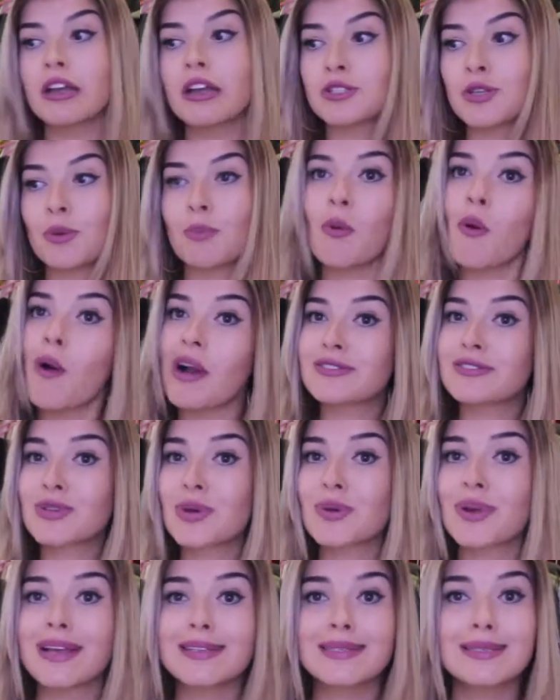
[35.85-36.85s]
Tipo, eu acho
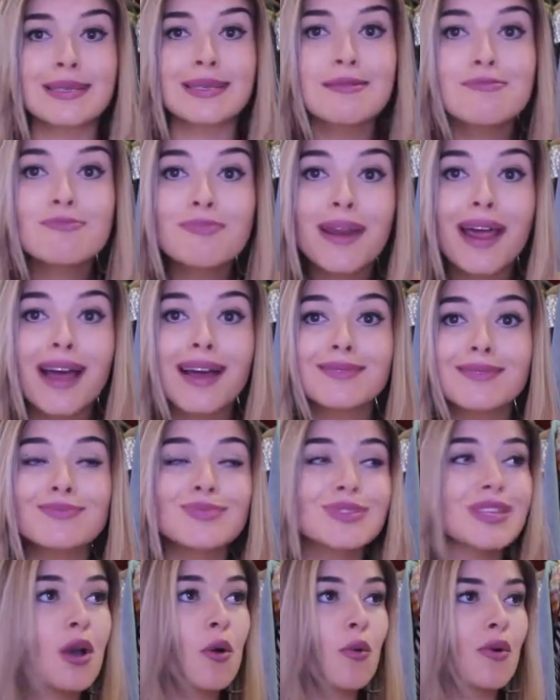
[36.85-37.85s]
que eu nasci pra
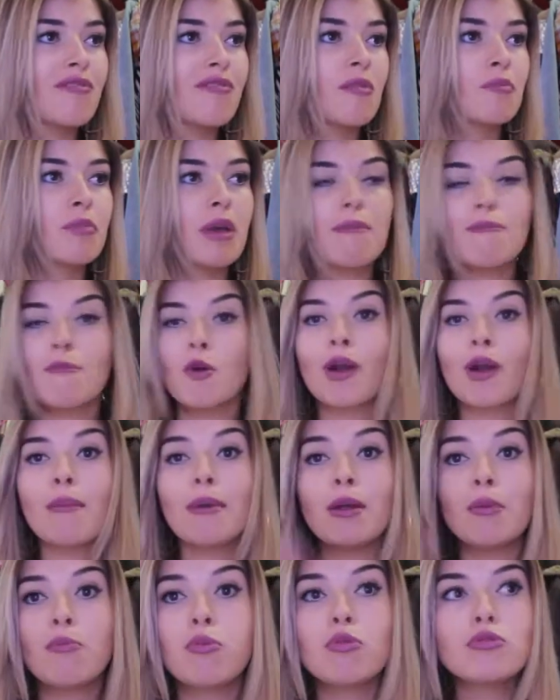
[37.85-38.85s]
ser ruiva, porque meu
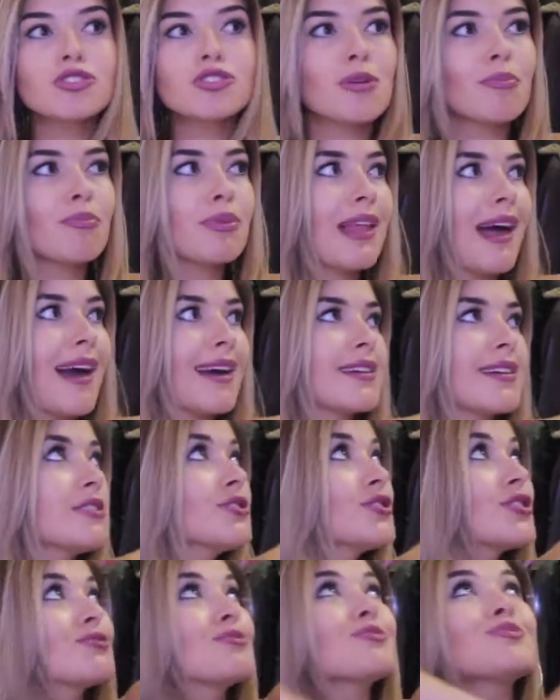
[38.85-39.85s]
cabelo puxa pro
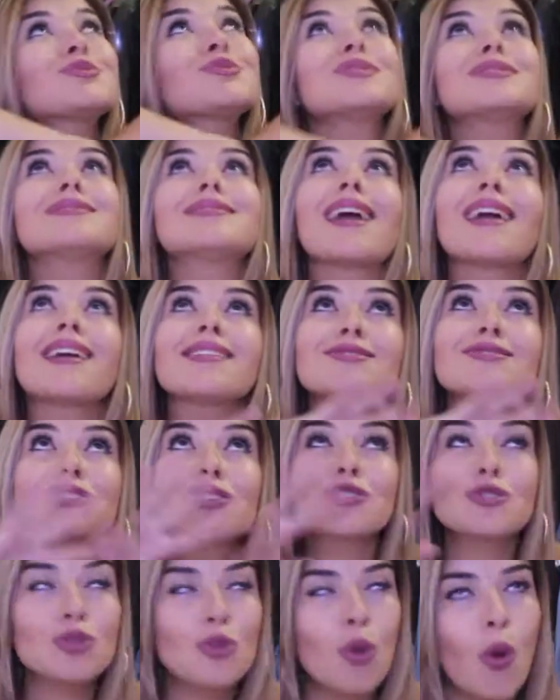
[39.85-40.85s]
laranja, não sei de
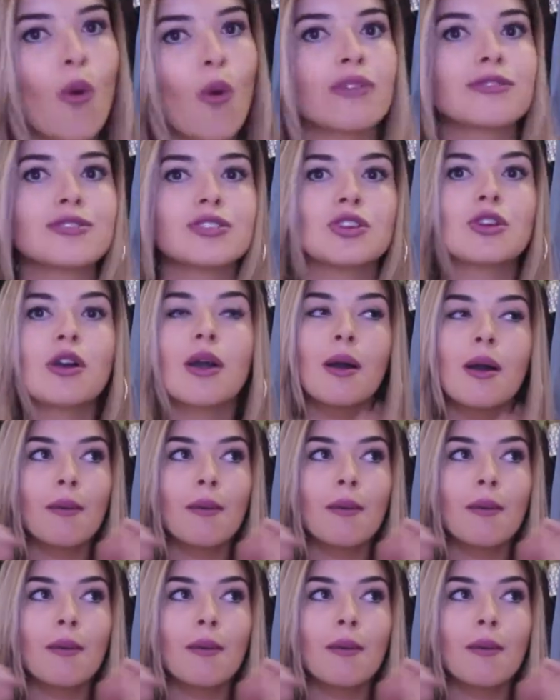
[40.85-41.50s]
onde.